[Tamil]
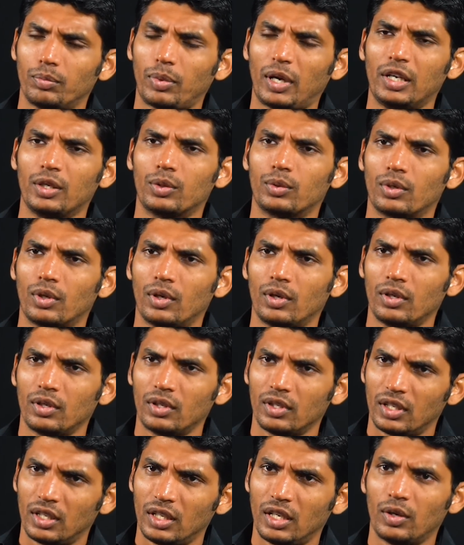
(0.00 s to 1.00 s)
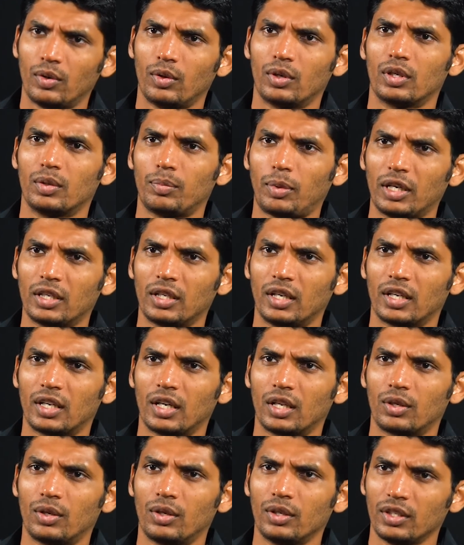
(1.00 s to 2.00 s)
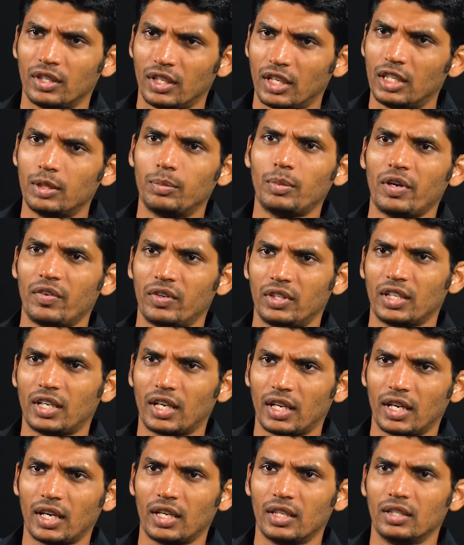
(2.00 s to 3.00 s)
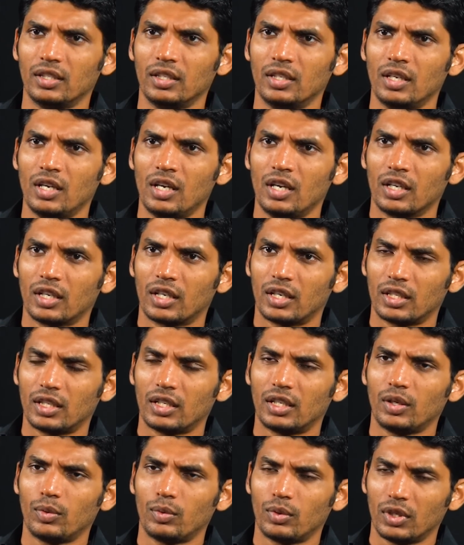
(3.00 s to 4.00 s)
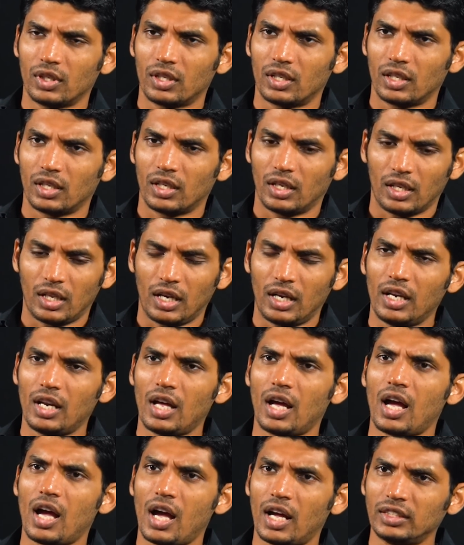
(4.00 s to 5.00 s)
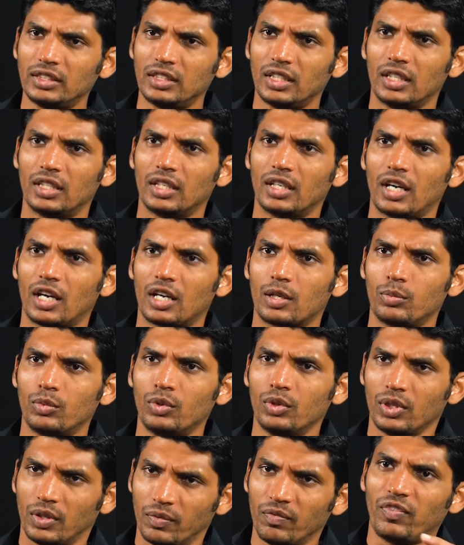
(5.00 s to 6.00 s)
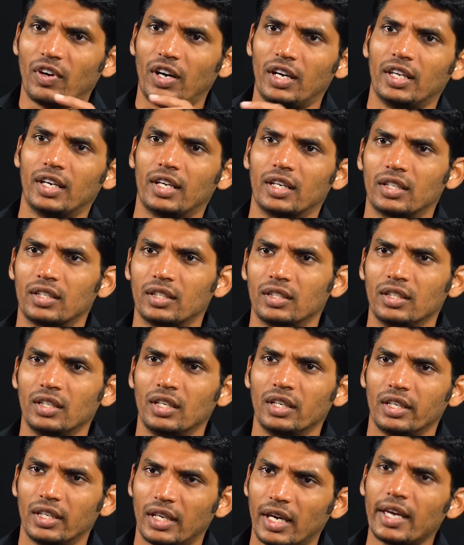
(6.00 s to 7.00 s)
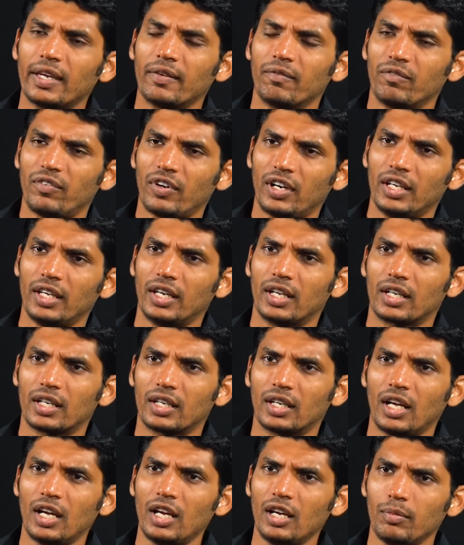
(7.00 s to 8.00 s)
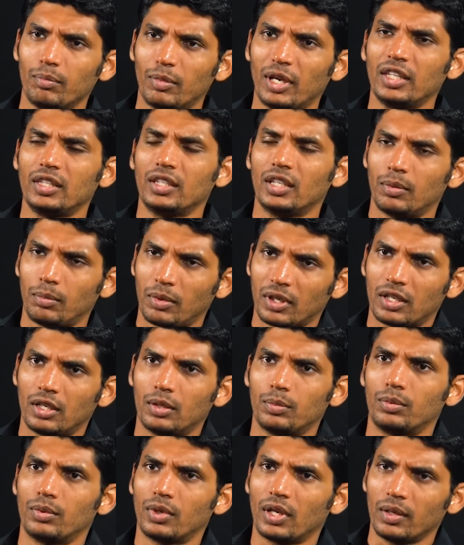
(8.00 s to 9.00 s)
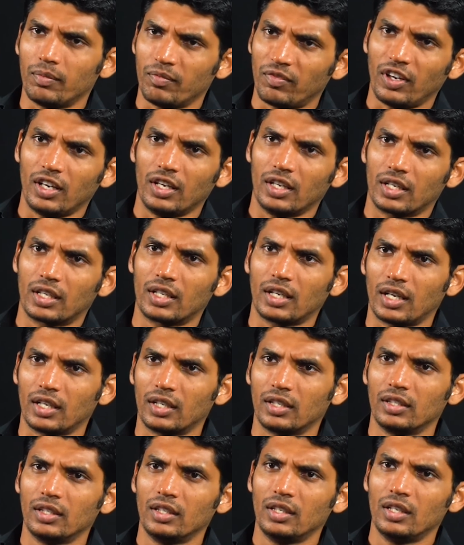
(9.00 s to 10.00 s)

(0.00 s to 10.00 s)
பள்ளிக்கூடம் இல்லை ஒரு பல்கலைக்கழகம் எதுவுமே வந்து கிடையாது கிட்டத்தட்ட உங்களுக்கு எல்லா ஆட்சி அதிகாரமும் இம்ஃபால்லேயே இருக்குது ஏன் இம்ஃபால்லேயே இருக்குன்னா மெய்த்தீர மக்கள் பூரா இம்ஃபாலில் இருக்கிறாங்க